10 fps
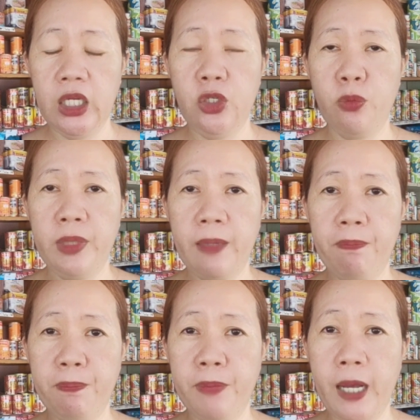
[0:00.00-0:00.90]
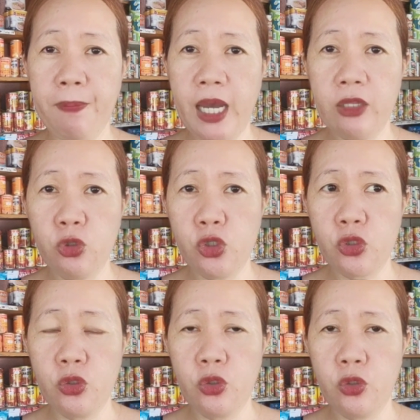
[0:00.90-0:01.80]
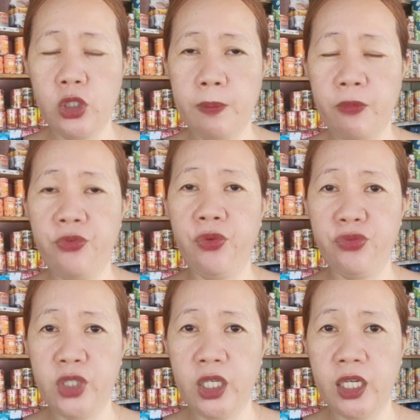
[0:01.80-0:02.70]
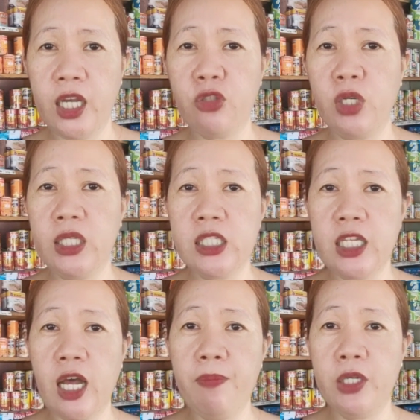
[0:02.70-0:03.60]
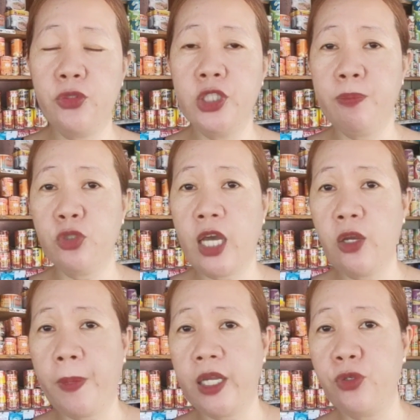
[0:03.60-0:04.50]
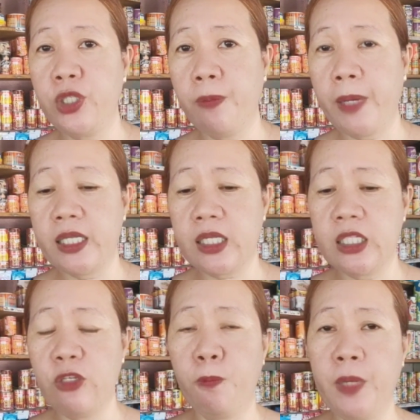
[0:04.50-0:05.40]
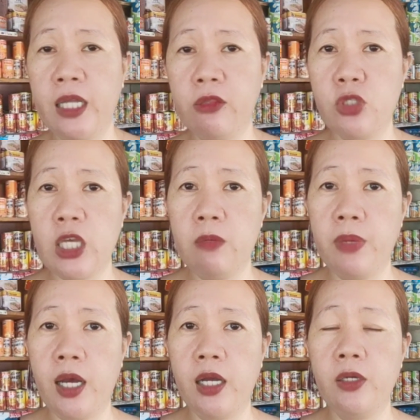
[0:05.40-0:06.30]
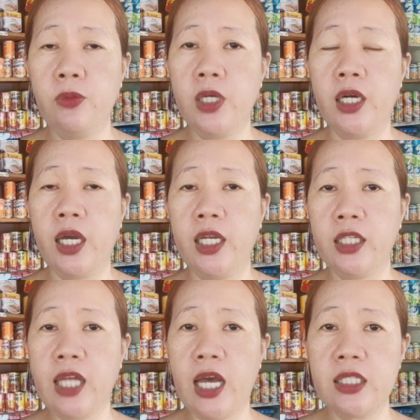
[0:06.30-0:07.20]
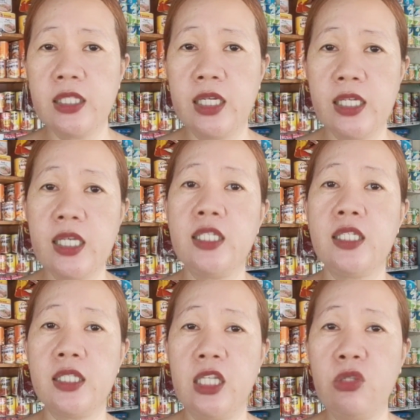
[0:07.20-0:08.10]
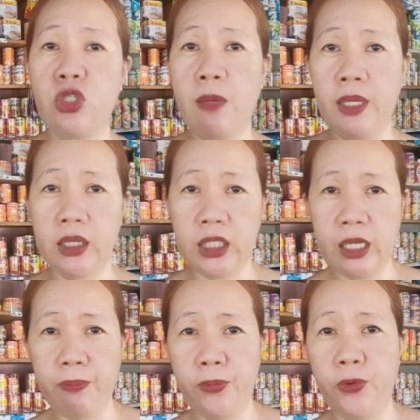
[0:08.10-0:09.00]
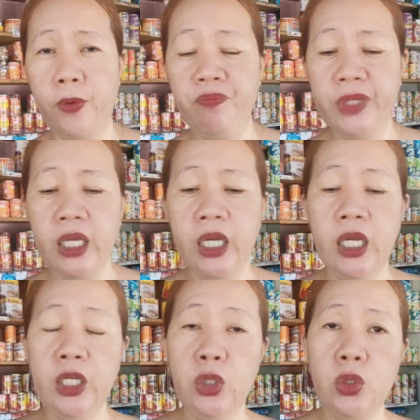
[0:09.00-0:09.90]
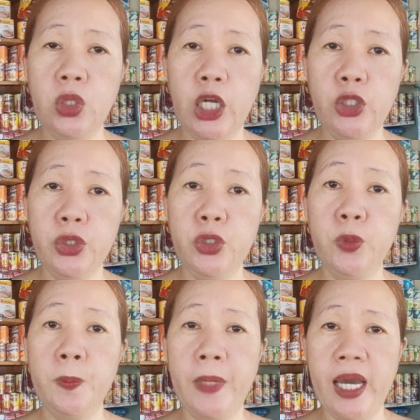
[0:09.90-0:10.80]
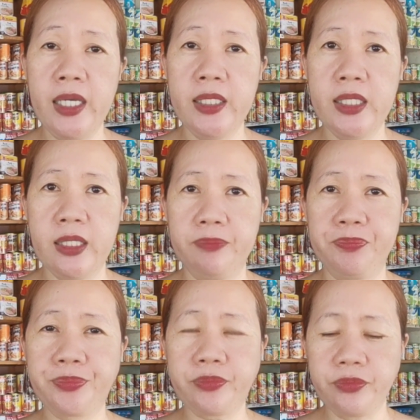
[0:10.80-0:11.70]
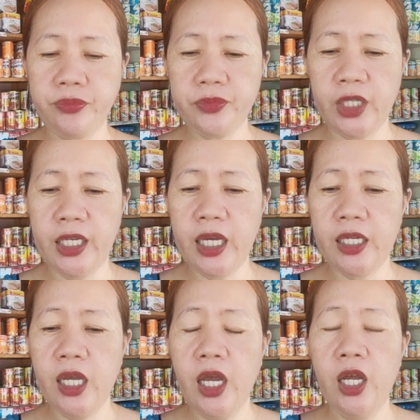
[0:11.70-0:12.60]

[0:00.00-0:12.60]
Yung mga, mga piatos ko, 15. Kaya tulad ng sinabi ko, hindi po tayo pareho ng price kasi yung piato sa ibang lugar ay nagtaas na nasa 16 to 17 na po yung ano yung price. Ayan.